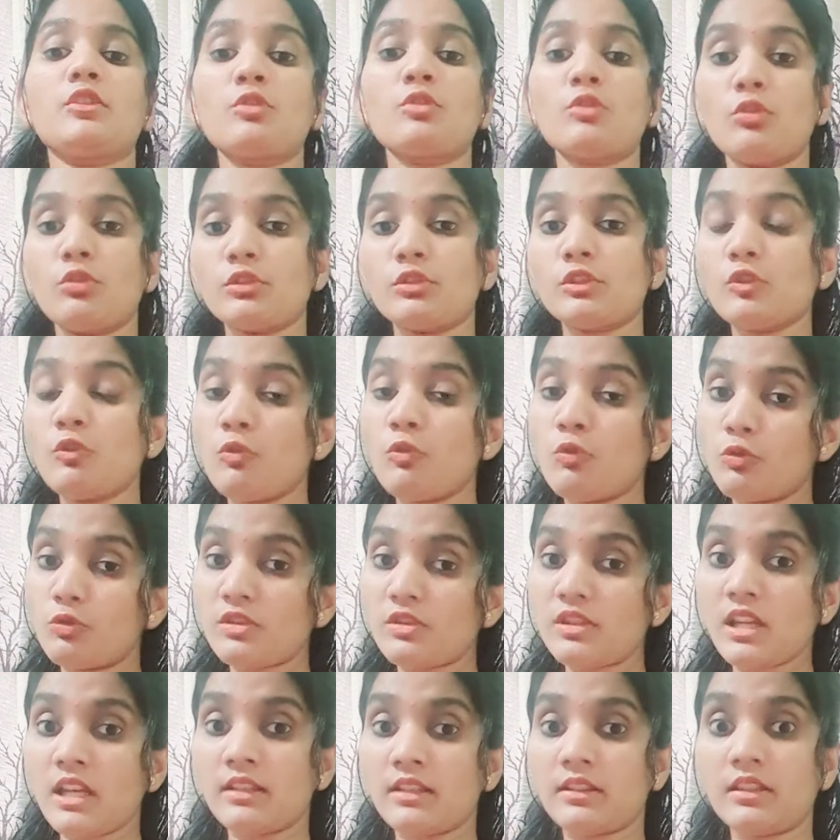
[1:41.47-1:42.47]
की ग्रोथ
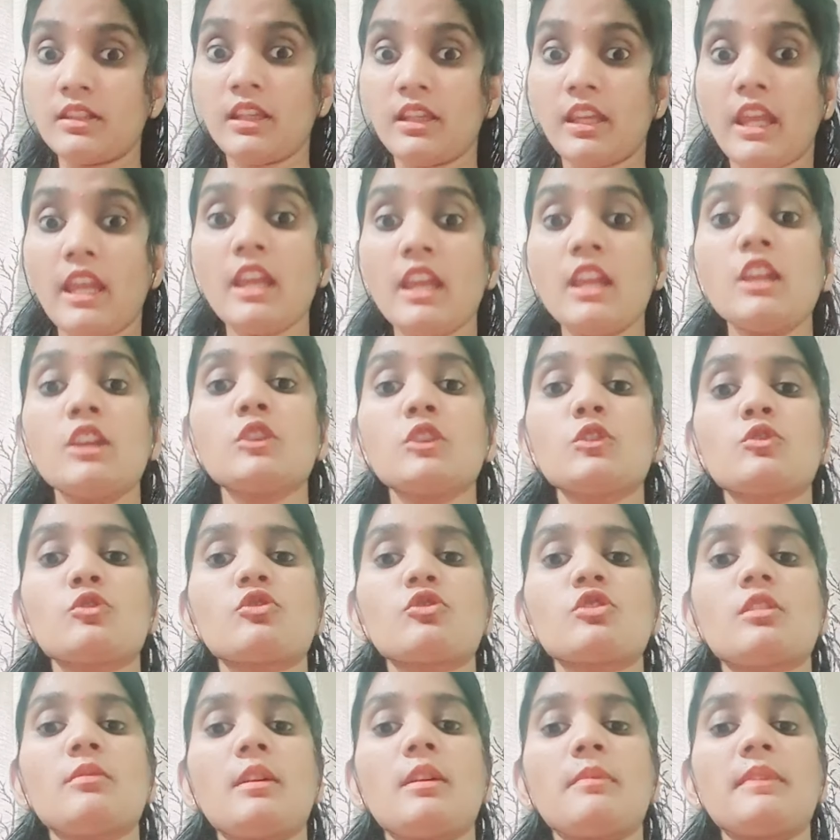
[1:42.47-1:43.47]
हो जाती है
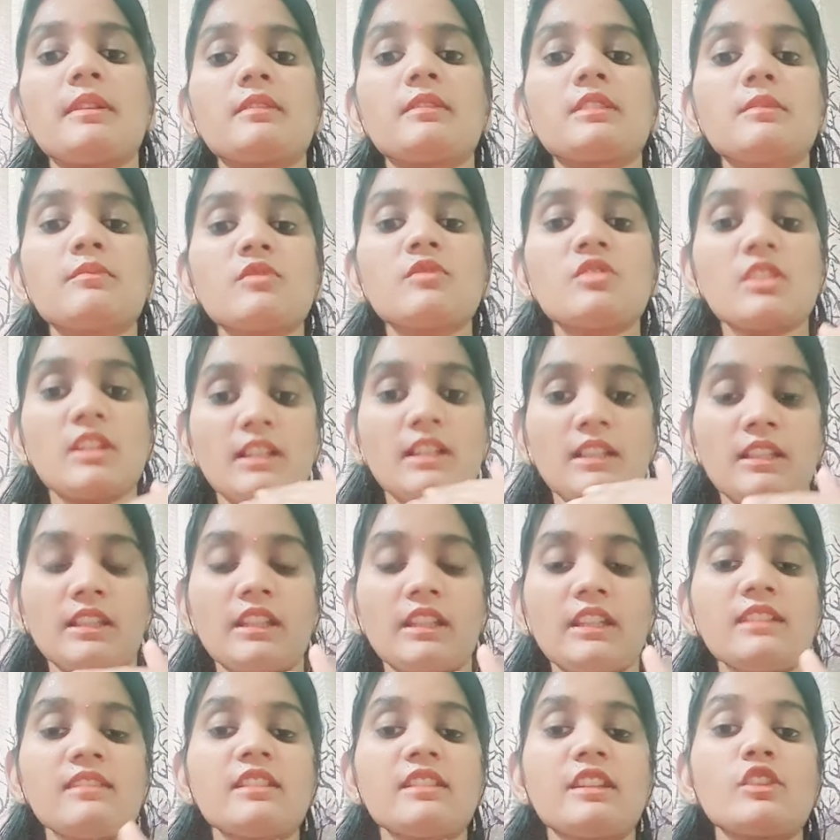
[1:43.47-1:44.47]
तो जब आप एकदम
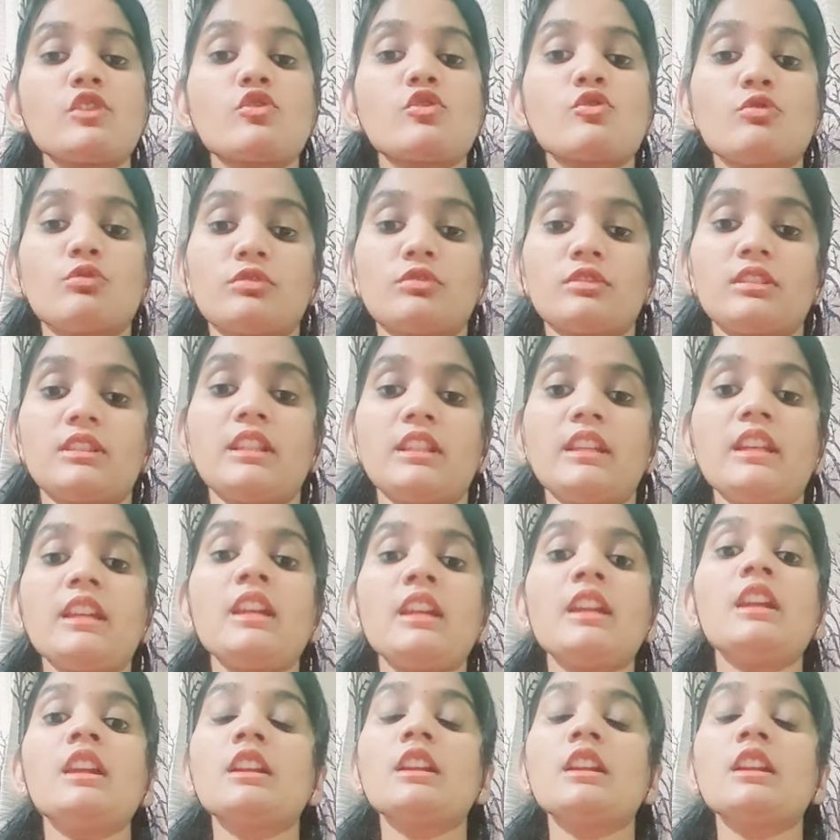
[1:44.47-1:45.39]
झटके से झुकते